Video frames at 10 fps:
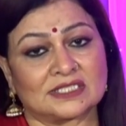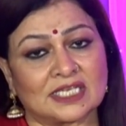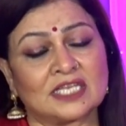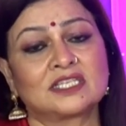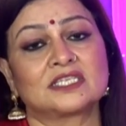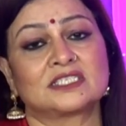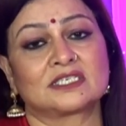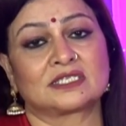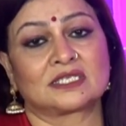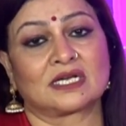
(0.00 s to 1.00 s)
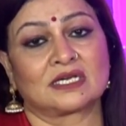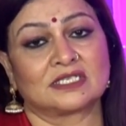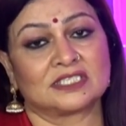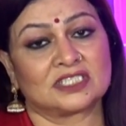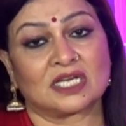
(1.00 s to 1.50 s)
साहित्य जगत का
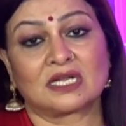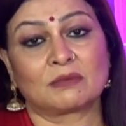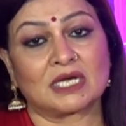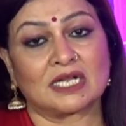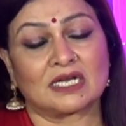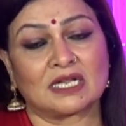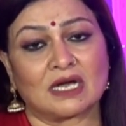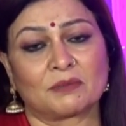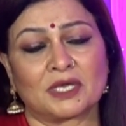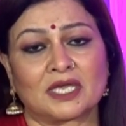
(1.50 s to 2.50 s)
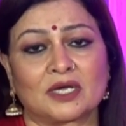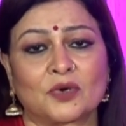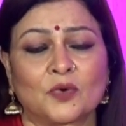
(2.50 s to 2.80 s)
जाना माना नाम है